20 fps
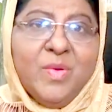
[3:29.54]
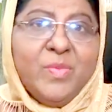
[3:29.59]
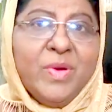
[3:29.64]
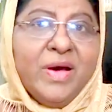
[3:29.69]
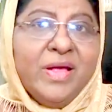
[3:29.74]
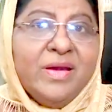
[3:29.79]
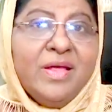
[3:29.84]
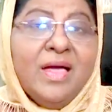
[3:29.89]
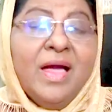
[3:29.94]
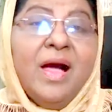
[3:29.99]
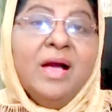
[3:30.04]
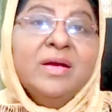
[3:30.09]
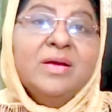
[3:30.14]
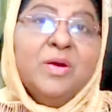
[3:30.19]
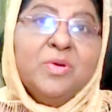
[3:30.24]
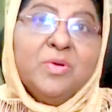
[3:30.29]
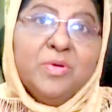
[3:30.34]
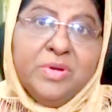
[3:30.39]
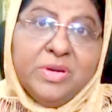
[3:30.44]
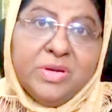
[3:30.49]
பாருங்க
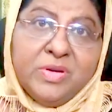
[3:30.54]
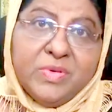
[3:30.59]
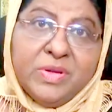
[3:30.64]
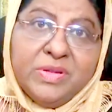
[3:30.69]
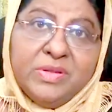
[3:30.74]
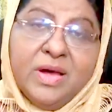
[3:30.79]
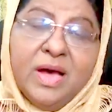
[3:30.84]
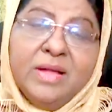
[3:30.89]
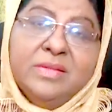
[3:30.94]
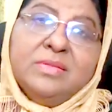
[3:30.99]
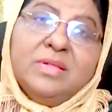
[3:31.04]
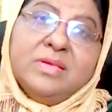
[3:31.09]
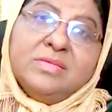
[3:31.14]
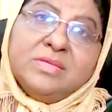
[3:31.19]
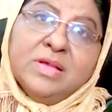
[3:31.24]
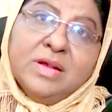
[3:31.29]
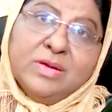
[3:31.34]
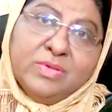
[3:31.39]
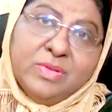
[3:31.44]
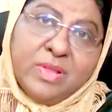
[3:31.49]
அங்கே கூட்டிட்டு வந்து அந்த
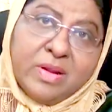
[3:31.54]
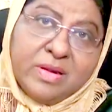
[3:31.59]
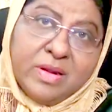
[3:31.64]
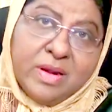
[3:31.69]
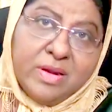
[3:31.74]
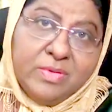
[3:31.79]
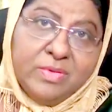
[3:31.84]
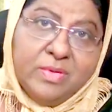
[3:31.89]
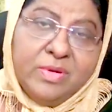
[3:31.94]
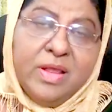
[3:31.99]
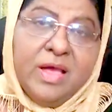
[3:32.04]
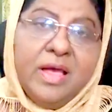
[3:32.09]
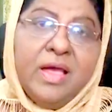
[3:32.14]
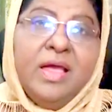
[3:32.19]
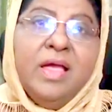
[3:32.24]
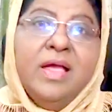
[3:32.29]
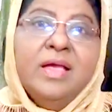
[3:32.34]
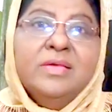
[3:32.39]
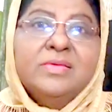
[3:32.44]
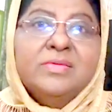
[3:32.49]
சகோதரன் நடுவில்
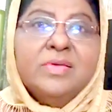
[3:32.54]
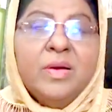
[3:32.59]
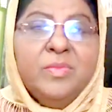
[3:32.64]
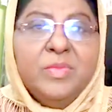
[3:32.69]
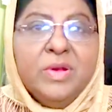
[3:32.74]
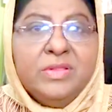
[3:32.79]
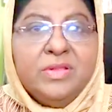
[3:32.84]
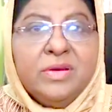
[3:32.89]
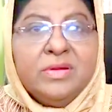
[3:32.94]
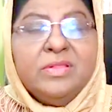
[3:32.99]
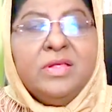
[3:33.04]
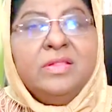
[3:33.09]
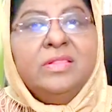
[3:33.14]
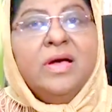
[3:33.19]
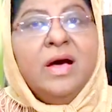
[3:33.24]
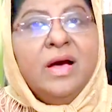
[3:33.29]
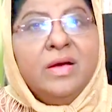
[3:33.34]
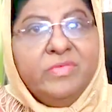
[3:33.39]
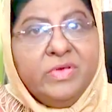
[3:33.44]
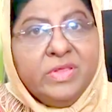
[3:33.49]
சாமியில் இருந்து
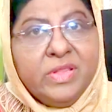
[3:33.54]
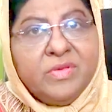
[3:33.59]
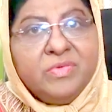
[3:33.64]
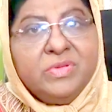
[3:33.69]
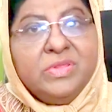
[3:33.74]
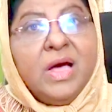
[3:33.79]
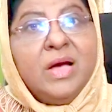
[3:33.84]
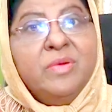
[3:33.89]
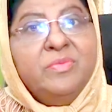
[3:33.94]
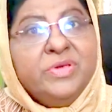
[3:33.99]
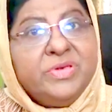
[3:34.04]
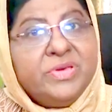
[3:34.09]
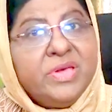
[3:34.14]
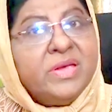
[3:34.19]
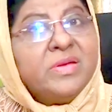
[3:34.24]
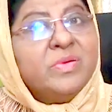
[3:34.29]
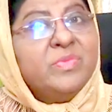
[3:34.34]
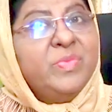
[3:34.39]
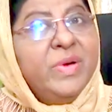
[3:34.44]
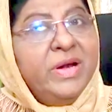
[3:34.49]
தாவியதை வந்து
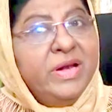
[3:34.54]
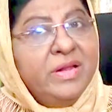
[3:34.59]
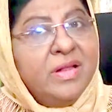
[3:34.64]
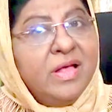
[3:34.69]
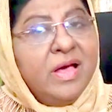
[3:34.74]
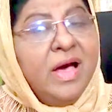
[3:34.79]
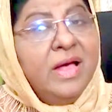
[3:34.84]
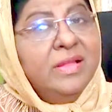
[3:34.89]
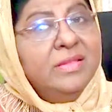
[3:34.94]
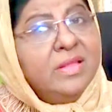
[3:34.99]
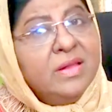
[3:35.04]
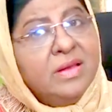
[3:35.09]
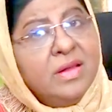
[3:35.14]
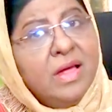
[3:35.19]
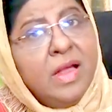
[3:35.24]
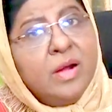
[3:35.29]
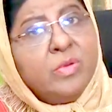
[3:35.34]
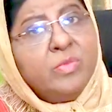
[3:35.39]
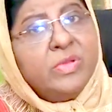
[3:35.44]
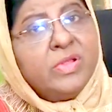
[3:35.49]
அபிஷேகம் பண்ணிட்டான் அந்த
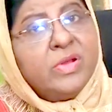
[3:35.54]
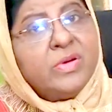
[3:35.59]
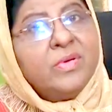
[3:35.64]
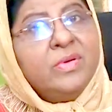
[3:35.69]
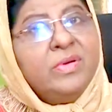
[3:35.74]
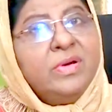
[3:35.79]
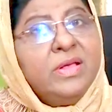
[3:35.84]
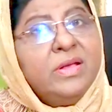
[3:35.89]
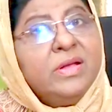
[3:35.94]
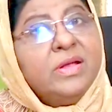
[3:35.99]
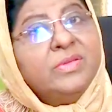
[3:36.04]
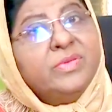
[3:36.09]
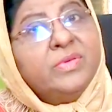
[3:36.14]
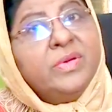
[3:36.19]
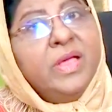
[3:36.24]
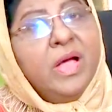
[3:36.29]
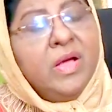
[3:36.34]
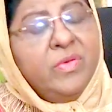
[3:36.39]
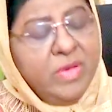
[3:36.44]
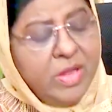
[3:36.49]
நாள் முதற்கொண்டு
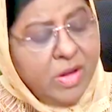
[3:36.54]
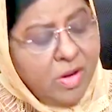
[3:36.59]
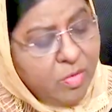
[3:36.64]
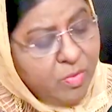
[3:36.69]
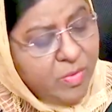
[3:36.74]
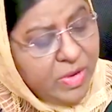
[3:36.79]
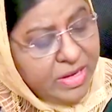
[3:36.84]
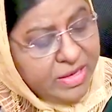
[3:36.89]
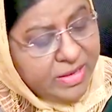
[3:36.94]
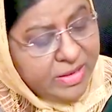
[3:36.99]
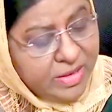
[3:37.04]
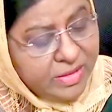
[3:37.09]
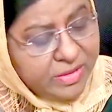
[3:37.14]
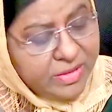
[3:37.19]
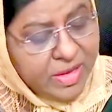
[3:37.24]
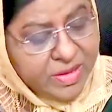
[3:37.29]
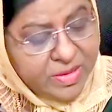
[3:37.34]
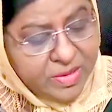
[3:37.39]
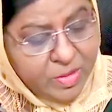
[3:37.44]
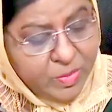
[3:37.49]
கத்துடைய ஆவியான அவர் மேல்
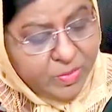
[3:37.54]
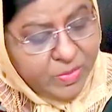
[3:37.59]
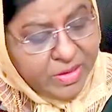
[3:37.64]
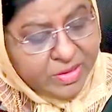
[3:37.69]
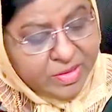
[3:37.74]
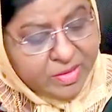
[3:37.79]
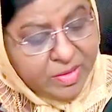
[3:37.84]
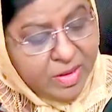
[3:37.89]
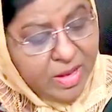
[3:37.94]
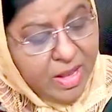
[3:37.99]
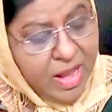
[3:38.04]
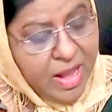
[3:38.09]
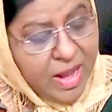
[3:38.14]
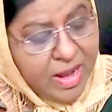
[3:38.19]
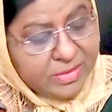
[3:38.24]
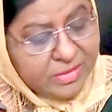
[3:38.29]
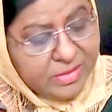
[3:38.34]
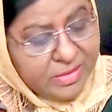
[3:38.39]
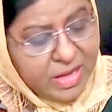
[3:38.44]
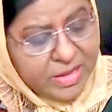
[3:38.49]
இருந்தார் என்று பார்க்குறோம்
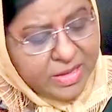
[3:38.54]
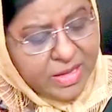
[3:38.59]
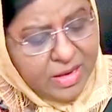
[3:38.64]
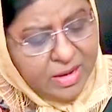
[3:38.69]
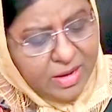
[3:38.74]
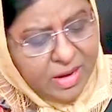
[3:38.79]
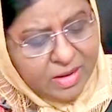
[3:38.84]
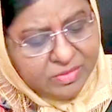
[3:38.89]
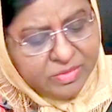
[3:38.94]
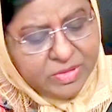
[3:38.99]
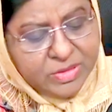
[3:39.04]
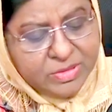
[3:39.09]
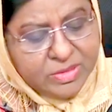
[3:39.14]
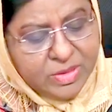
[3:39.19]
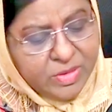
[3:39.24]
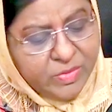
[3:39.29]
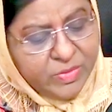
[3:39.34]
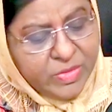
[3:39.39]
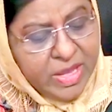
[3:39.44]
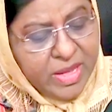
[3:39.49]
அதுதான் எல்லா
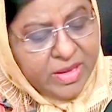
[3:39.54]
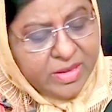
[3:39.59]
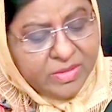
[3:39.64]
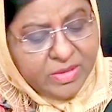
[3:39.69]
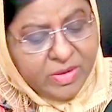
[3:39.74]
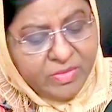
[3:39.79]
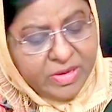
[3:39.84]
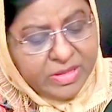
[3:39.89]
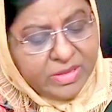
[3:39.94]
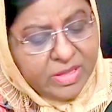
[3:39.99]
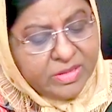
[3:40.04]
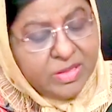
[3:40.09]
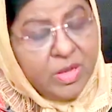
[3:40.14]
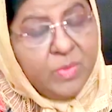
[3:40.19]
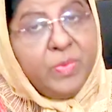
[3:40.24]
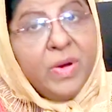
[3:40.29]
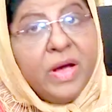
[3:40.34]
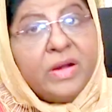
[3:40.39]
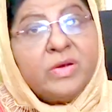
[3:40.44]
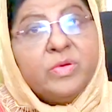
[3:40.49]
விதத்திலும் இந்த
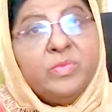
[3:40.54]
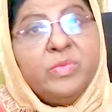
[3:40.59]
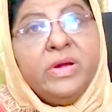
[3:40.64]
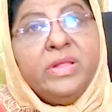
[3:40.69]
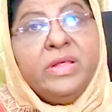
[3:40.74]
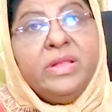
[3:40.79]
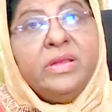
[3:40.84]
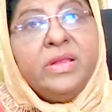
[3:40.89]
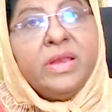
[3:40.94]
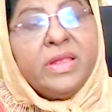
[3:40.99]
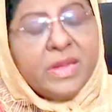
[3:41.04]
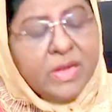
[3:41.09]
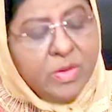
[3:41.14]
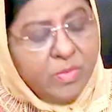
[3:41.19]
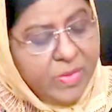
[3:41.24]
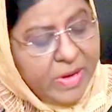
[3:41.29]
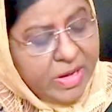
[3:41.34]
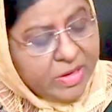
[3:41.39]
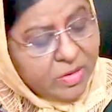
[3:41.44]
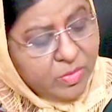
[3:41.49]
வேதத்தில் பார்க்கும்படி இன்றைக்கு
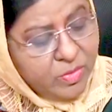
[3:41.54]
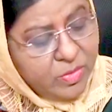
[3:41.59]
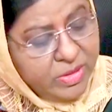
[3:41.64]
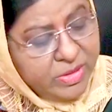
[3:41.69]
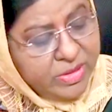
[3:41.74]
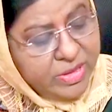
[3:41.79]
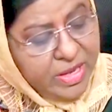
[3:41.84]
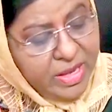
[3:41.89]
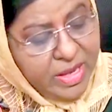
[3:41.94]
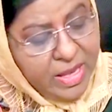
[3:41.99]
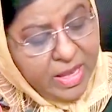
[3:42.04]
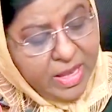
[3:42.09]
நாம் பார்க்கும் பொழுது